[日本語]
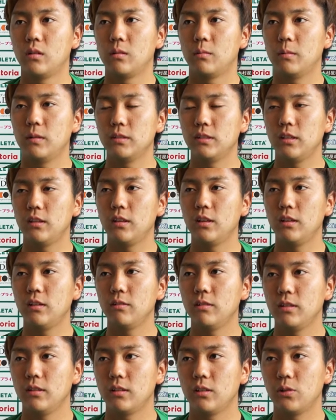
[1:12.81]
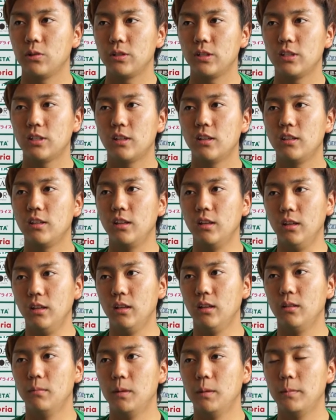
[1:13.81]
まあ、絶対に年下なんで、
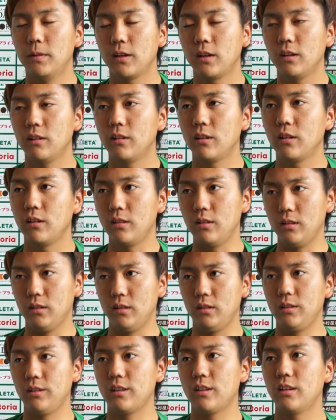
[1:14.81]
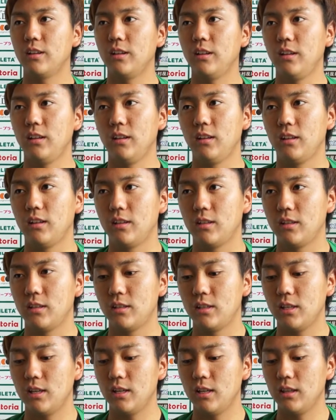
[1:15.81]
まあ、負けるわけにはいかない
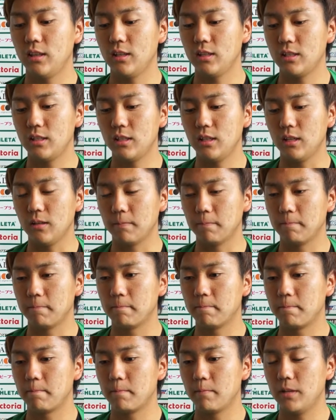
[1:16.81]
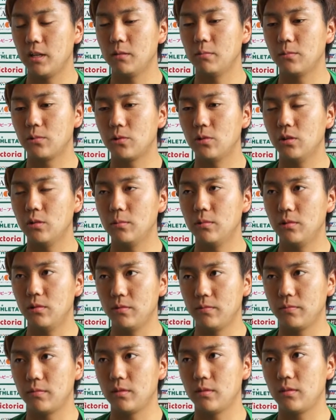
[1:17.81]
試合だったし、まだ向こう
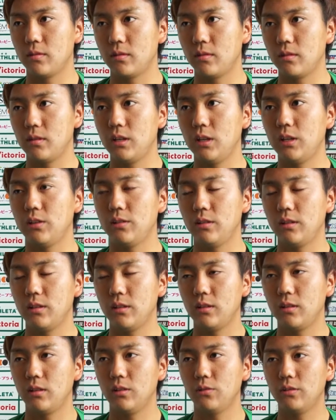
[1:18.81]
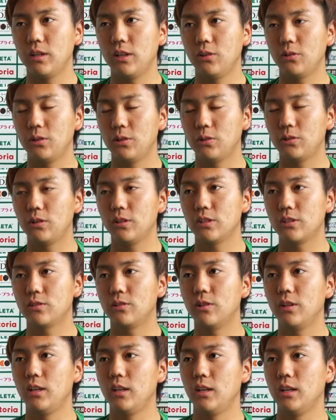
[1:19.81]
も日本代表ということです
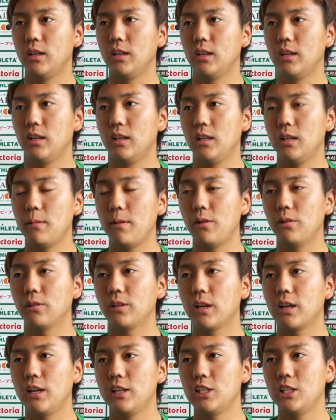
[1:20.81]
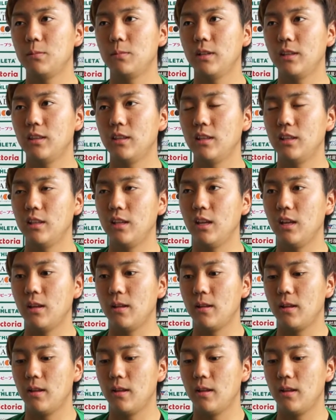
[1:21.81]
ごいレベルの高いチームだったんで、